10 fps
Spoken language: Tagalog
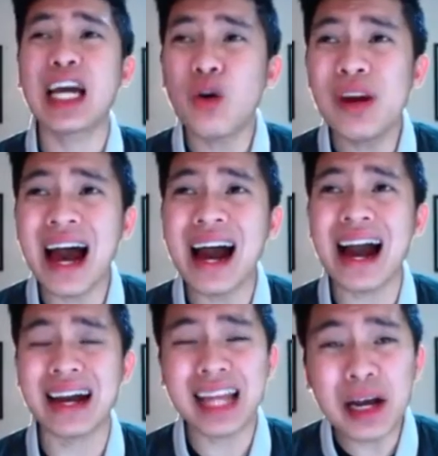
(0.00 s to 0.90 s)
ikaw lang
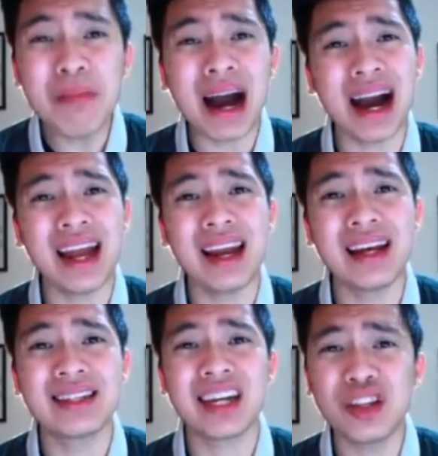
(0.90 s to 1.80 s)
ang nagmahal
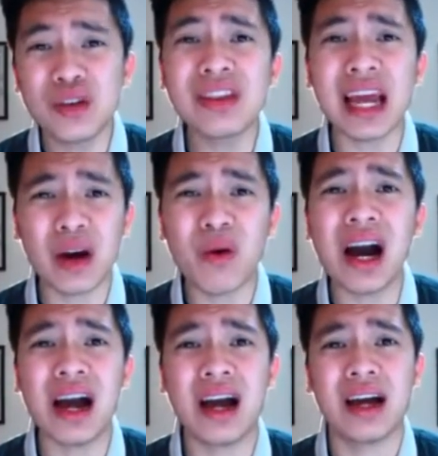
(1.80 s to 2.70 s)
sa inyong
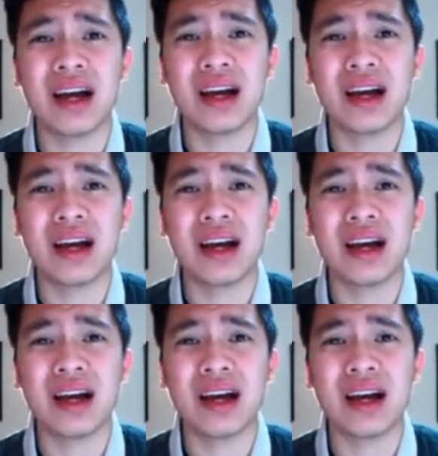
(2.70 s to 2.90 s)
dalawa.